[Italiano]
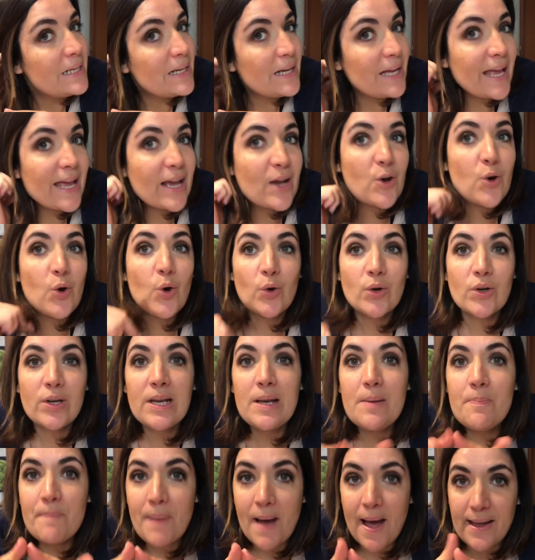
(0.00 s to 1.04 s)
e con
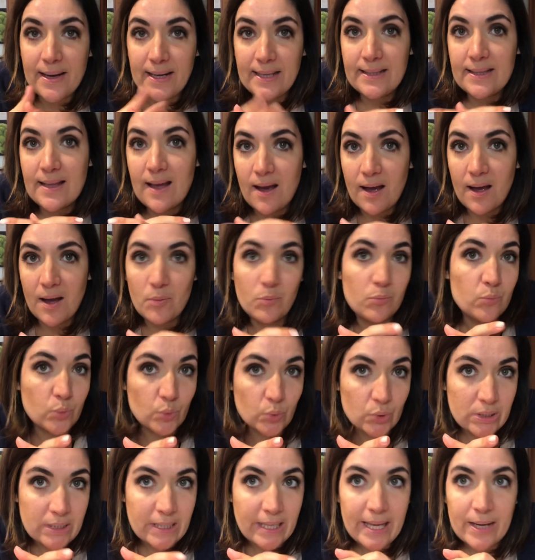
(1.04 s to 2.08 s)
il pane da
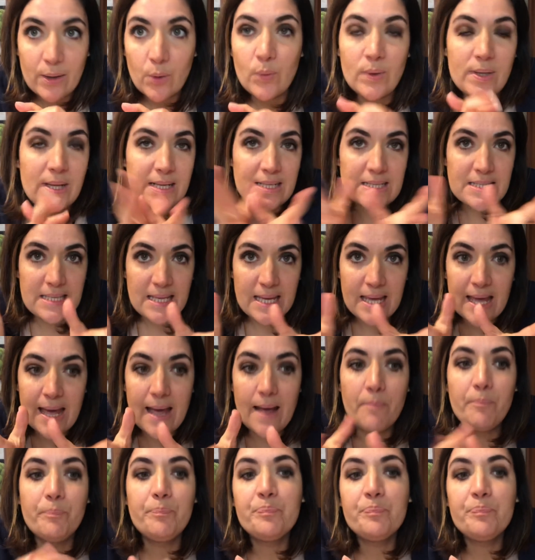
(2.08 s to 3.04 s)
hamburger quindi anziché